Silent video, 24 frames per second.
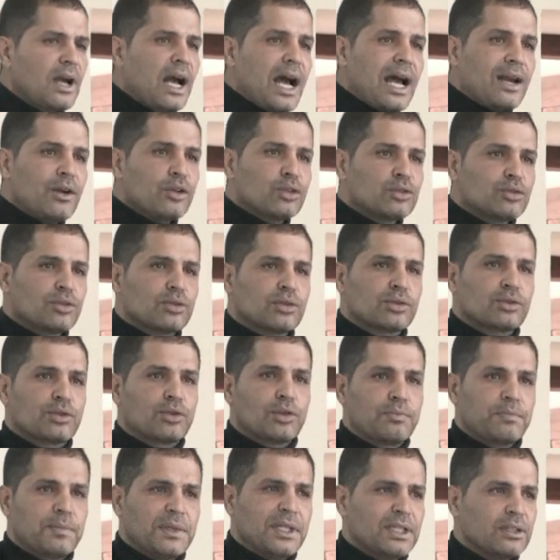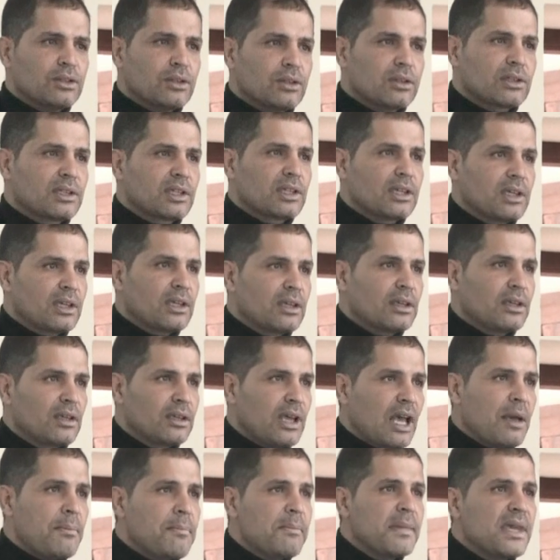À l'endoscopie, donc euh,
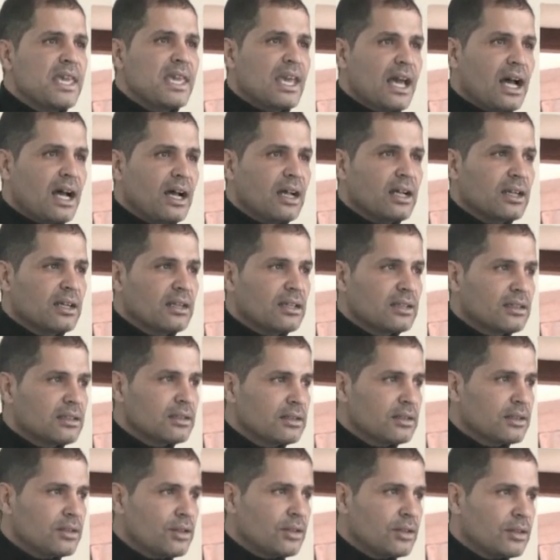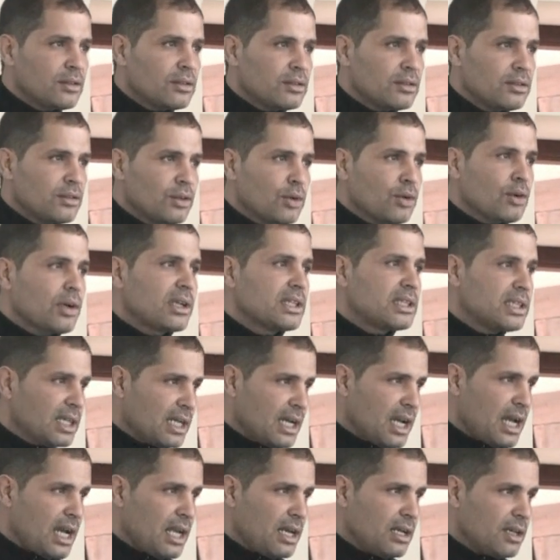un MIA
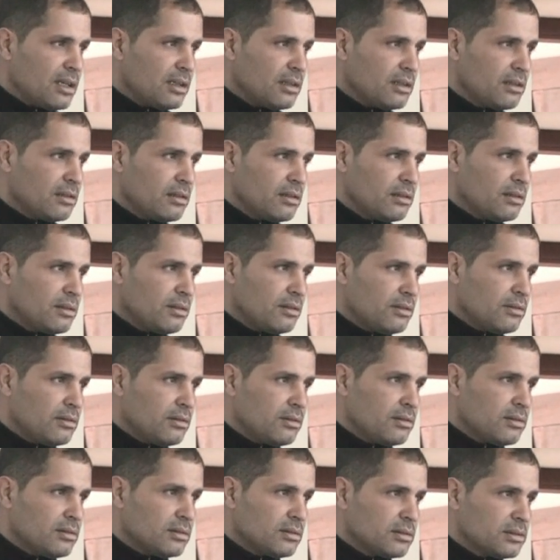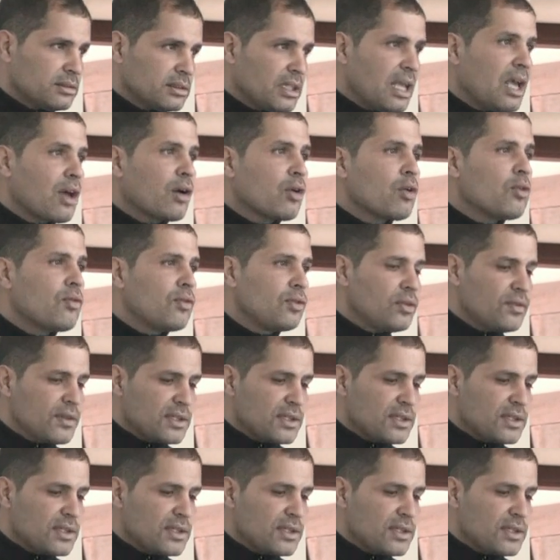urétéral d'un reflux